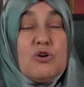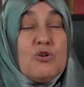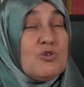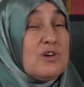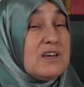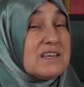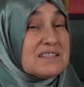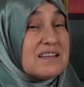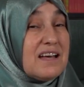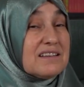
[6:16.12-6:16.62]

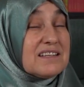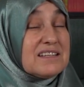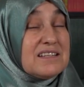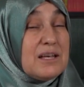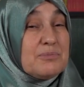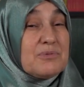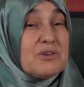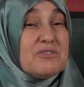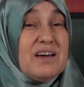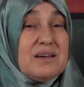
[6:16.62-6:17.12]
O esnada
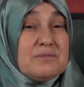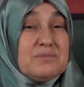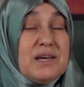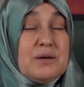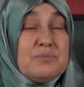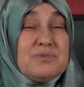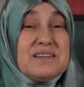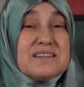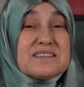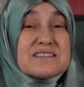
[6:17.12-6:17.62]
tepki
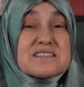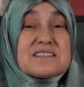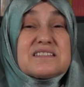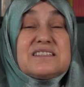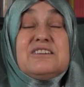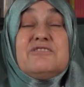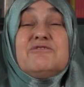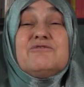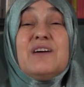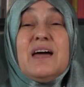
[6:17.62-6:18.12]
vermeyebiliriz
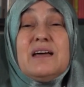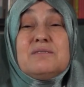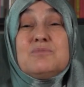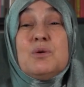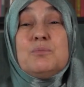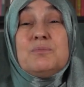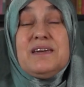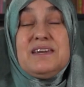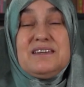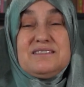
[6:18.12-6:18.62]
ki
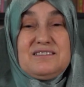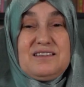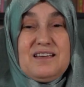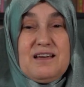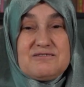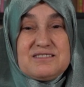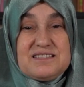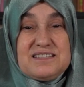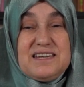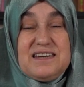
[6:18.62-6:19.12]
vermemeyi
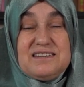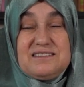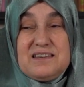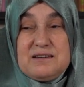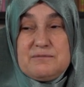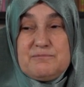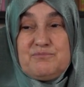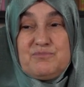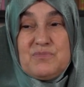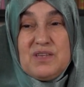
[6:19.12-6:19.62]
tavsiye
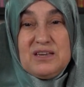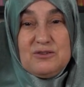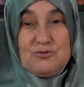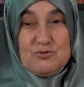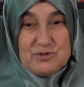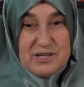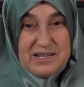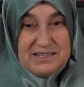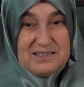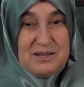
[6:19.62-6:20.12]
ederim.
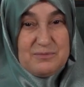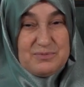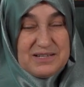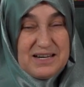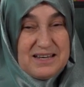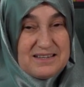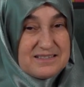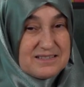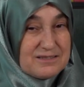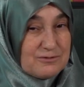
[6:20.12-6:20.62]
Üzerinde
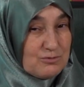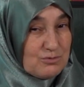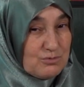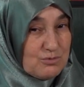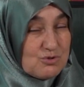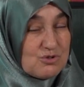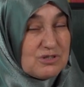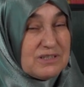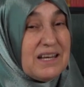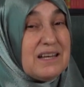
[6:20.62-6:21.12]
biraz
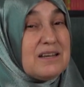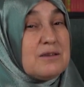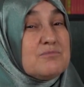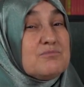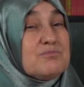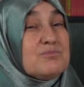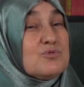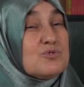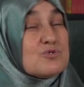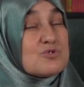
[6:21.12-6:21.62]

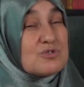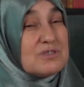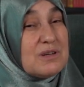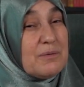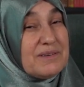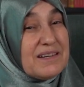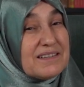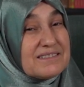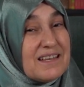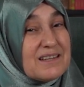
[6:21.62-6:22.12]
düşünelim,
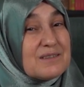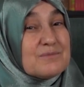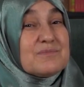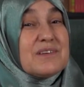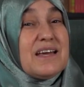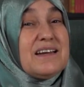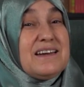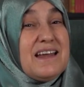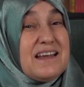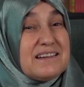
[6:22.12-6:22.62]
üstüne bir
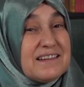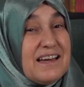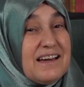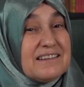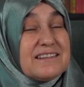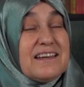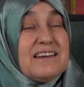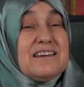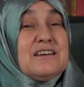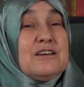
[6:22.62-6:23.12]
yatalım derler
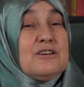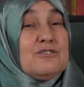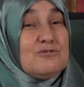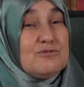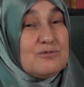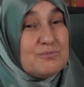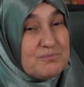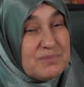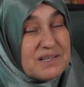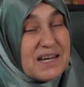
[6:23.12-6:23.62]
yani.
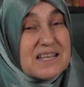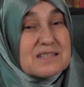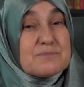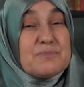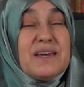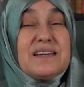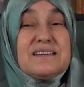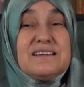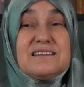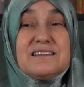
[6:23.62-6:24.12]

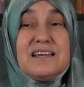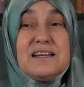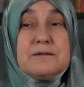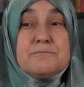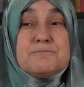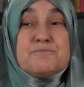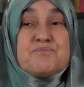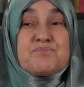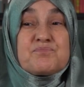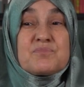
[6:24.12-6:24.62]
Biraz
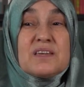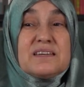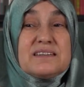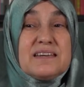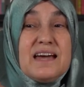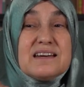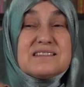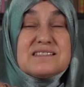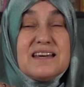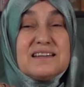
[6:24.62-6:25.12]
bekletelim.
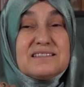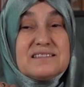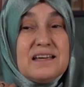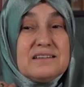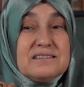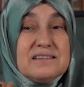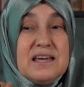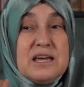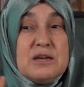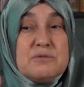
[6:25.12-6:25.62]

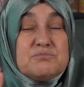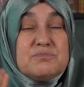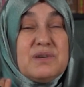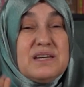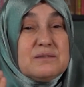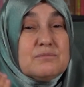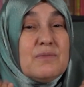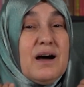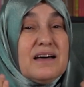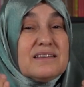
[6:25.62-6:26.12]
Gerçekten
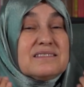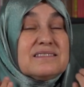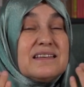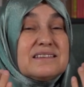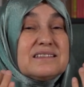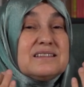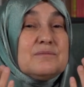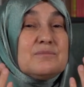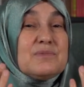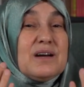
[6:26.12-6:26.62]
benim
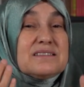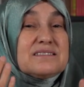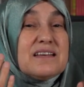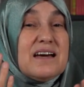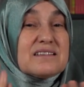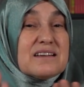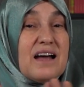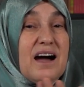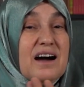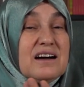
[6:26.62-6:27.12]
anladığım
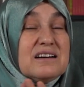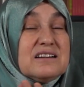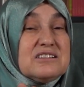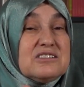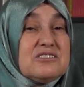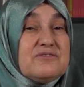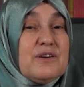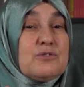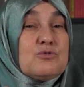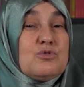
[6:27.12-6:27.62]
kadar
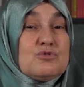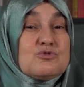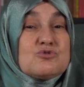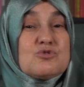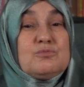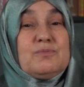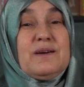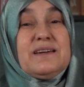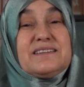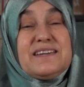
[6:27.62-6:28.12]
ağır ve
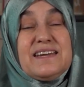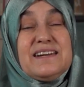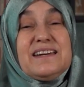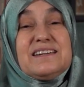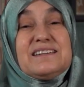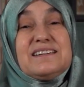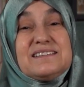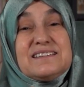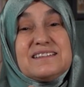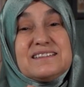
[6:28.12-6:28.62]
konuşulmayı
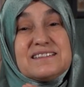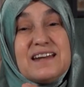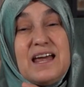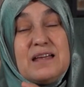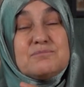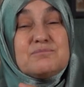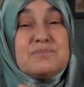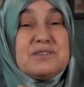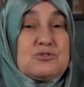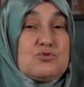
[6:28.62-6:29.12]

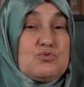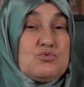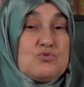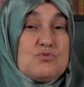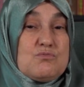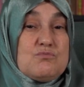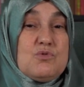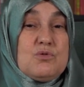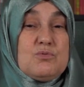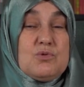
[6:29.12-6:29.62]
gerektiren bir
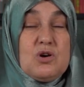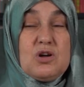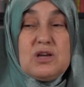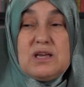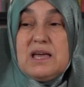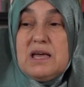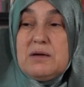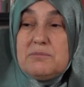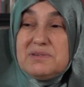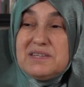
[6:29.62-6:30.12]
durum mu
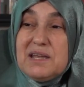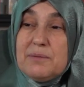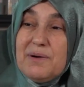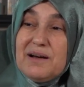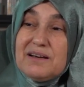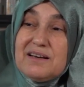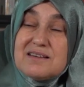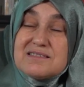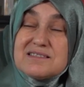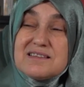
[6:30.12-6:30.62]
bu? Bir de
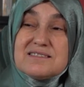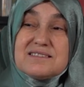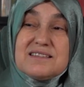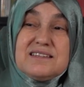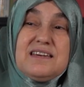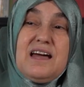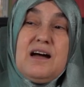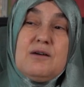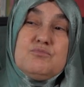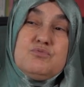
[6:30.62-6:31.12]
bakarsınız
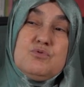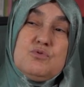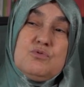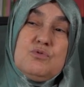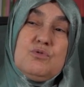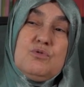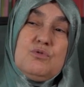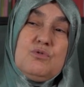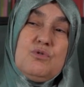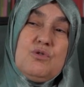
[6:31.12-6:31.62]
ki ya
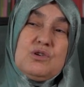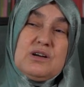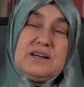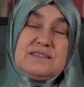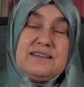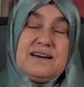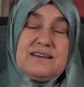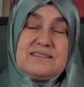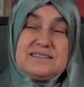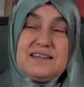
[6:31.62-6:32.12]
bu o
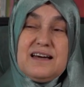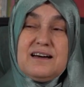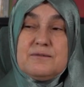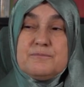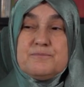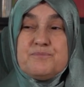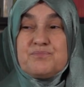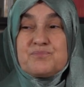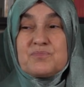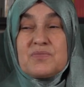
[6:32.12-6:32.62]
kadar da
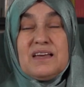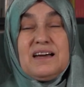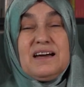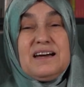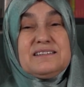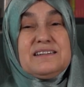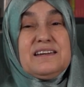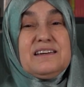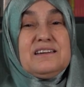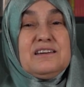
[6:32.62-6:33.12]

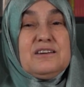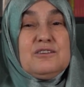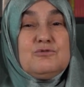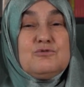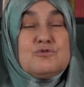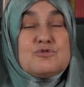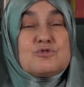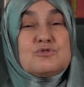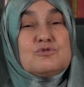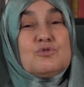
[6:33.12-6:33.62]
hani
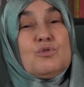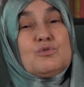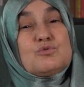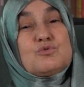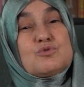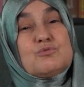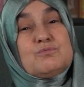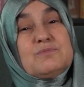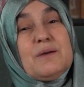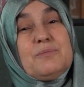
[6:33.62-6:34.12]
üstünde
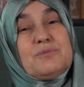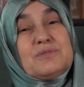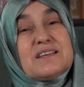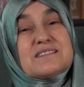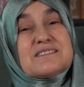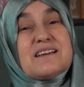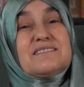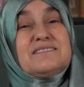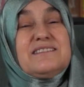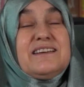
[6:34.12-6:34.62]
oturum
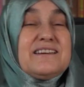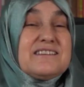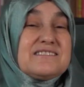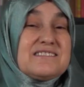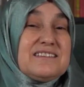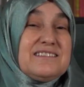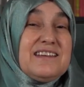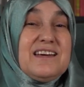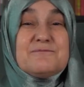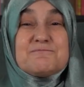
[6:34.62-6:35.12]
yapılacak
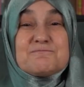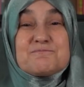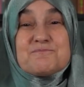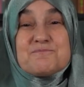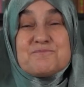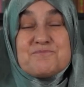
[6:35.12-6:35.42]
derecede